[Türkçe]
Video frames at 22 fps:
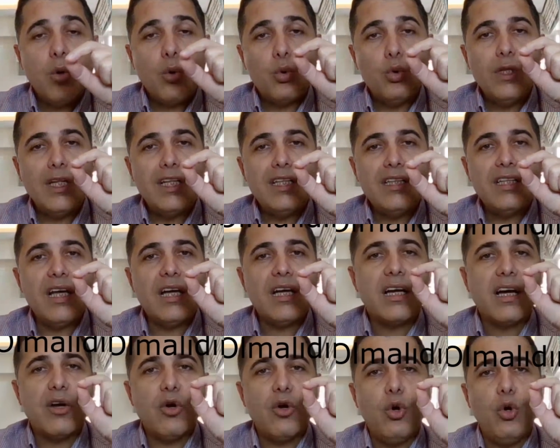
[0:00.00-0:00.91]
Kullanılan
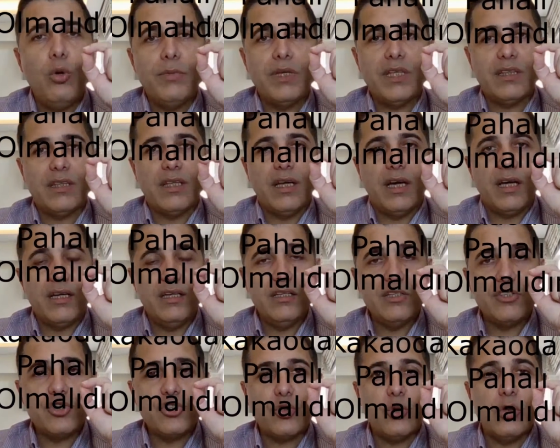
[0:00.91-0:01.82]
kakao
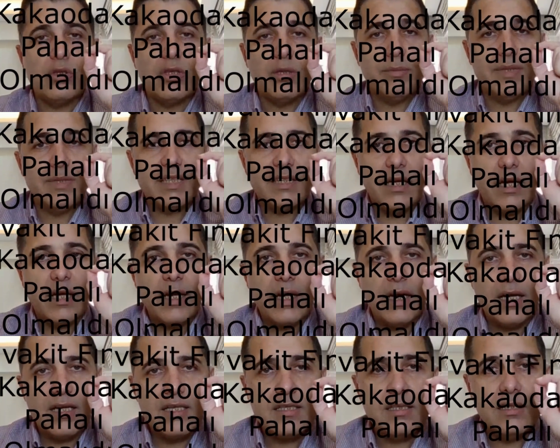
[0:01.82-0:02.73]
miktarı, çikolata miktarı
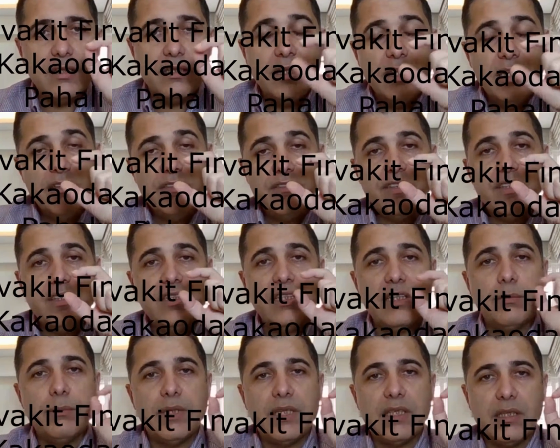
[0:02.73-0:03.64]
azalır,
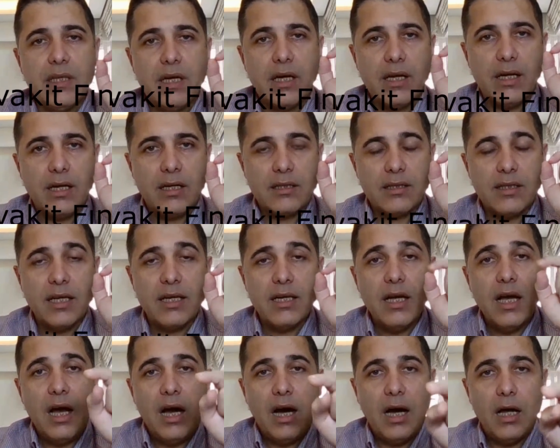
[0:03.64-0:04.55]
fındık miktarı artar.
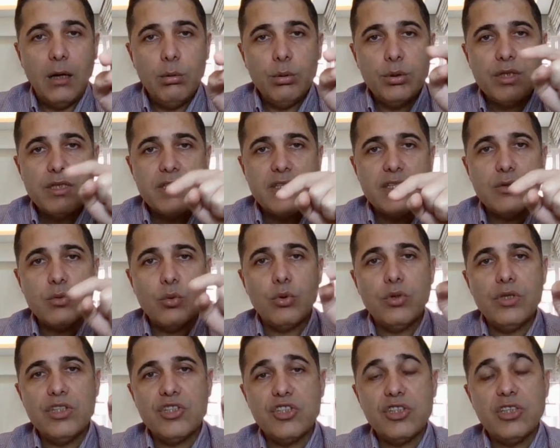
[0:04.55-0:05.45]
Halbuki siz
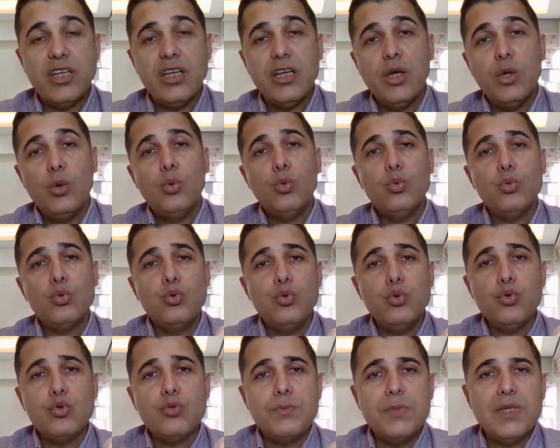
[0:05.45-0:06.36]
onun içine
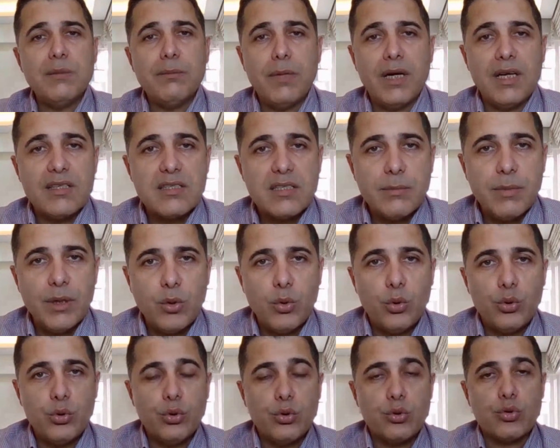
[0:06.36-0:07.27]
ucuz bir malzeme
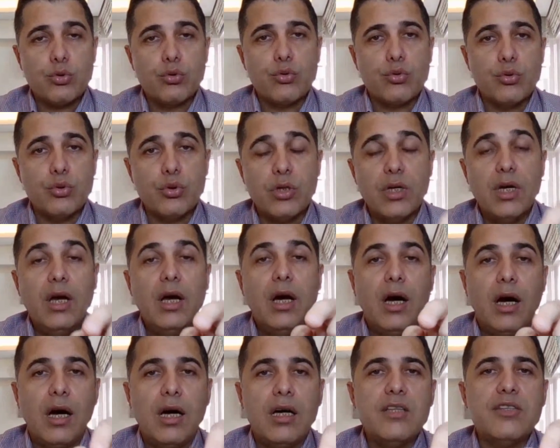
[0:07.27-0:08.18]
koyuyorsunuzdur.
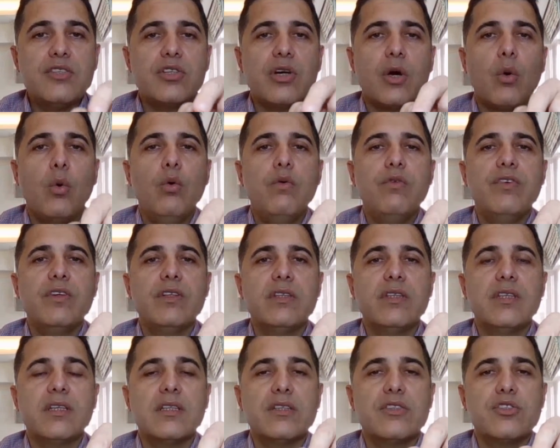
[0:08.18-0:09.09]
Ancak o
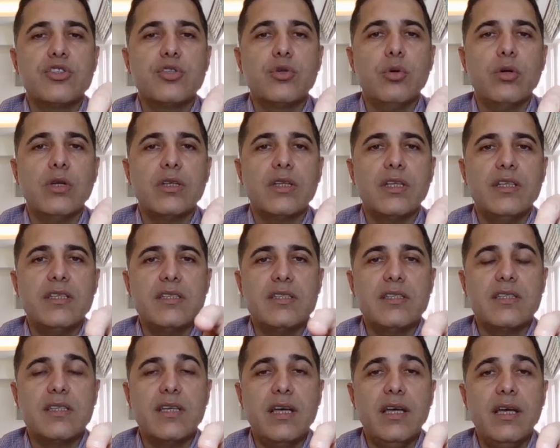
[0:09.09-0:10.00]
fındıklı çikolatayı
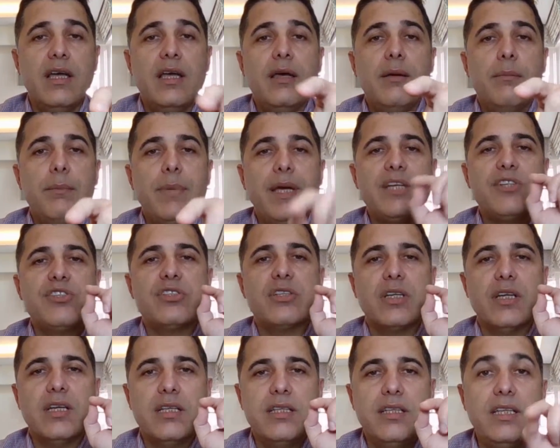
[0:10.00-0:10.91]
size 5
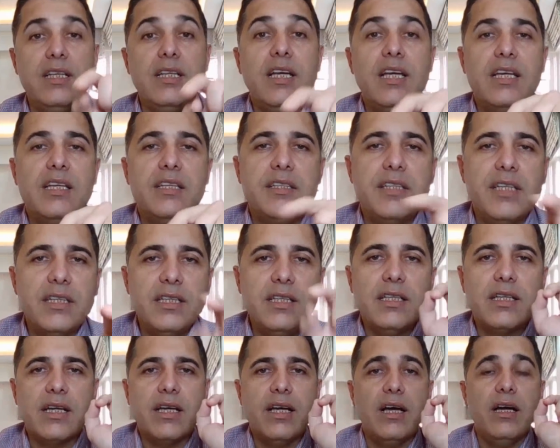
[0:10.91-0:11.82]
liraya değil 7
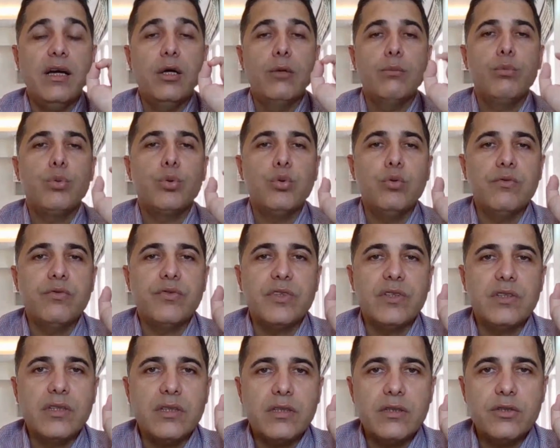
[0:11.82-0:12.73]
liraya bütün
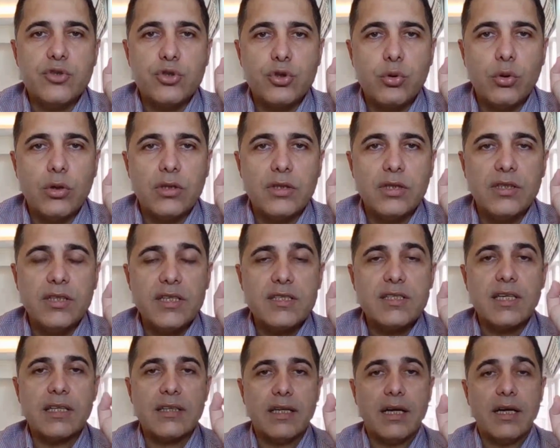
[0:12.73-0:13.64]
fındıklı çikolata diye
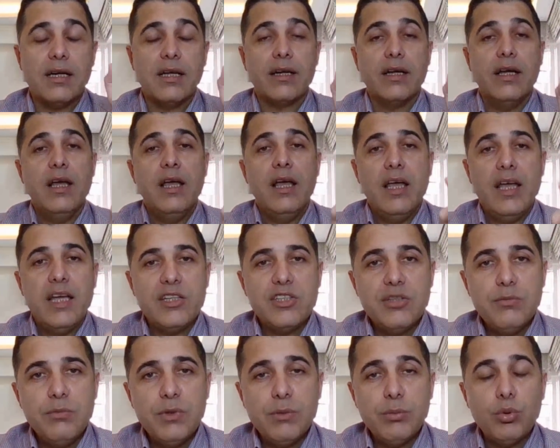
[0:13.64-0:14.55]
satarlar. E
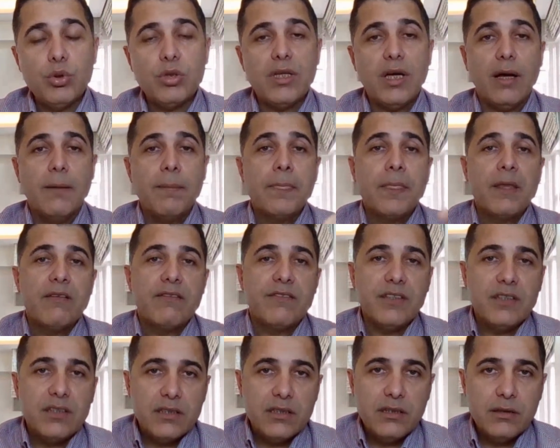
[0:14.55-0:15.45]
şimdi burada
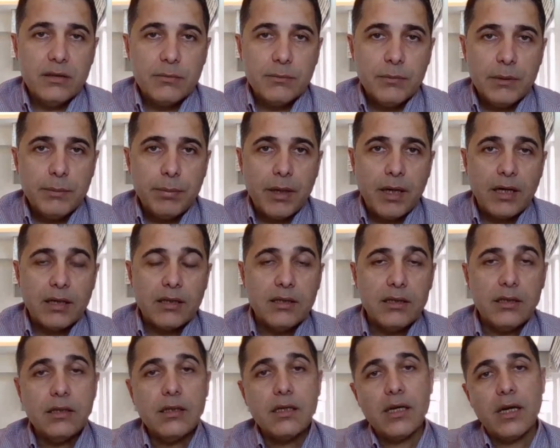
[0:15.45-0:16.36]
fındık mı
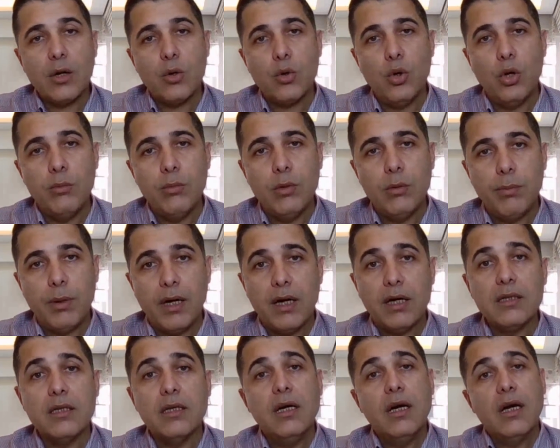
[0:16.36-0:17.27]
pahalı, kakao mu
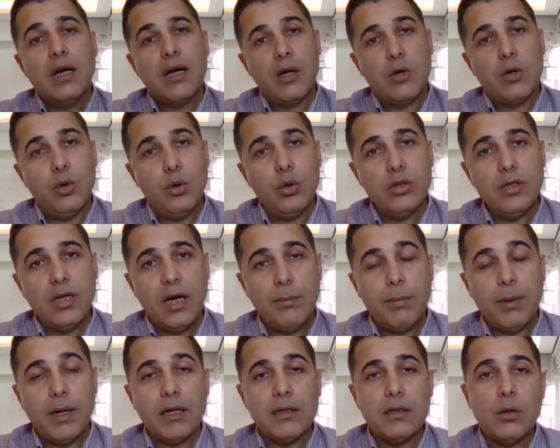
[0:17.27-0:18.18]
pahalı? Kakao daha
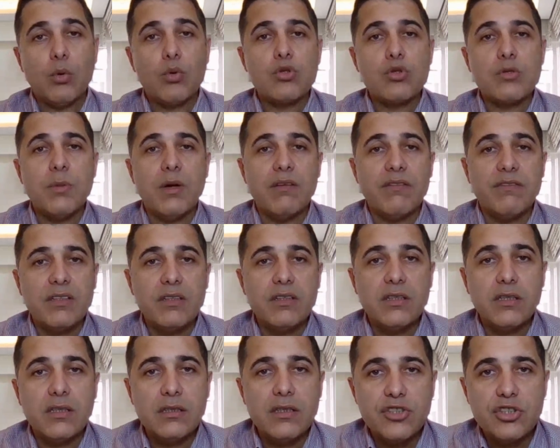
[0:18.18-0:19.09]
pahalı. O zaman
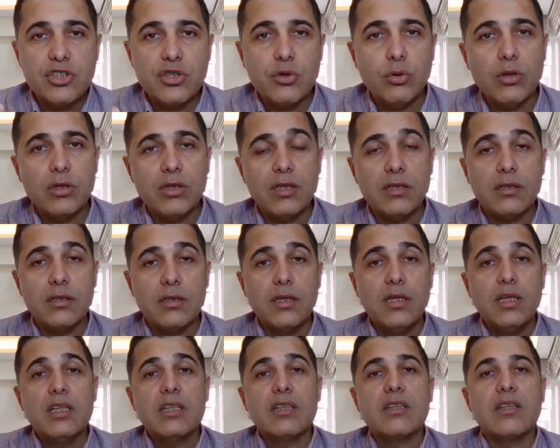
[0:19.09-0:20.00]
fındıklı çikolatanın
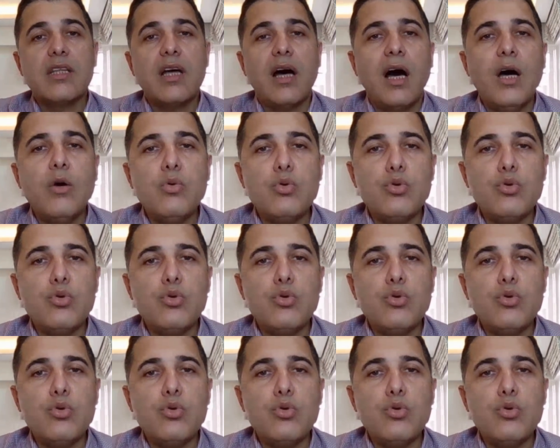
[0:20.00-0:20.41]
daha